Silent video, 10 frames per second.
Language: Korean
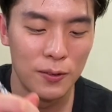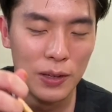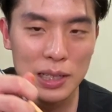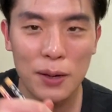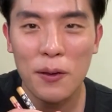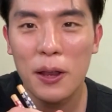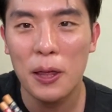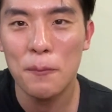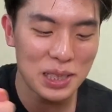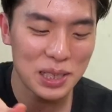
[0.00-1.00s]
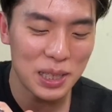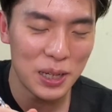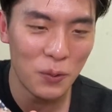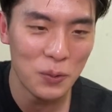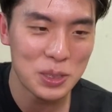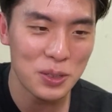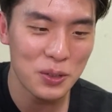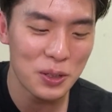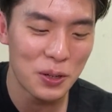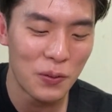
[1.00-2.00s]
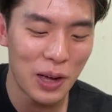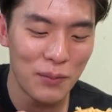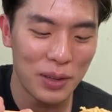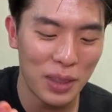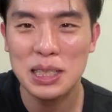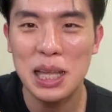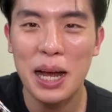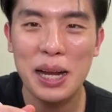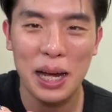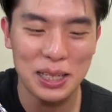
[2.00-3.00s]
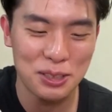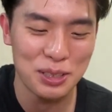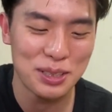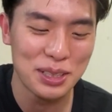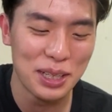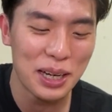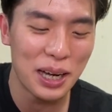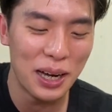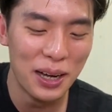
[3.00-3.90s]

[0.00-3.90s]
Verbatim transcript: 왜냐면은 사실 5천원에 넘어가면 식당을 갈 수 있으니까